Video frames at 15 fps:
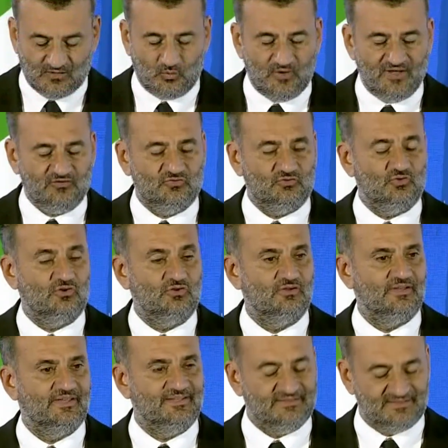
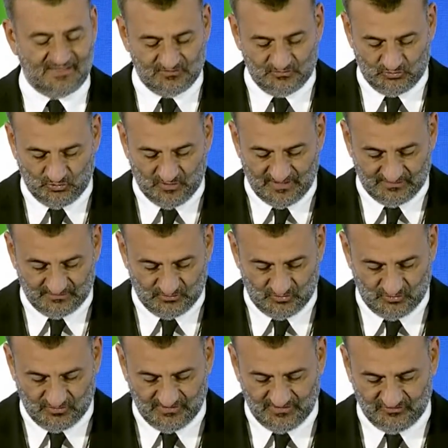Questo e tanto
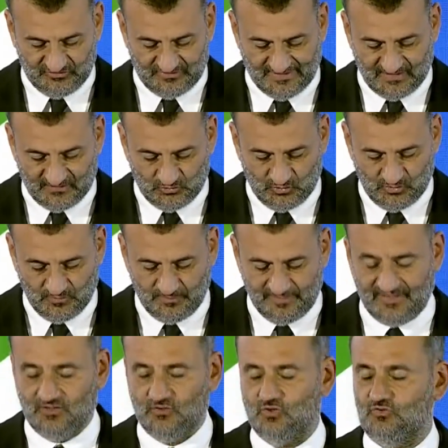altro è stato
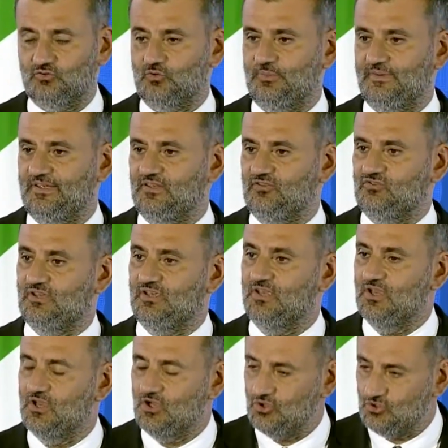per il nostro Paese
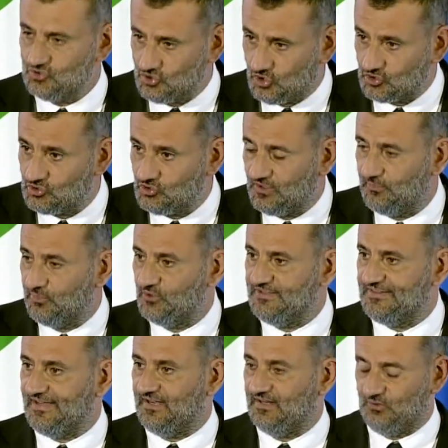Giorgio
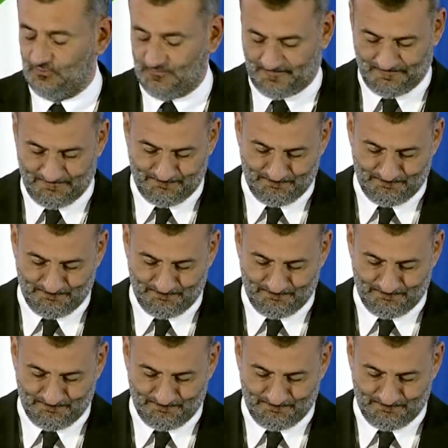Napolitano.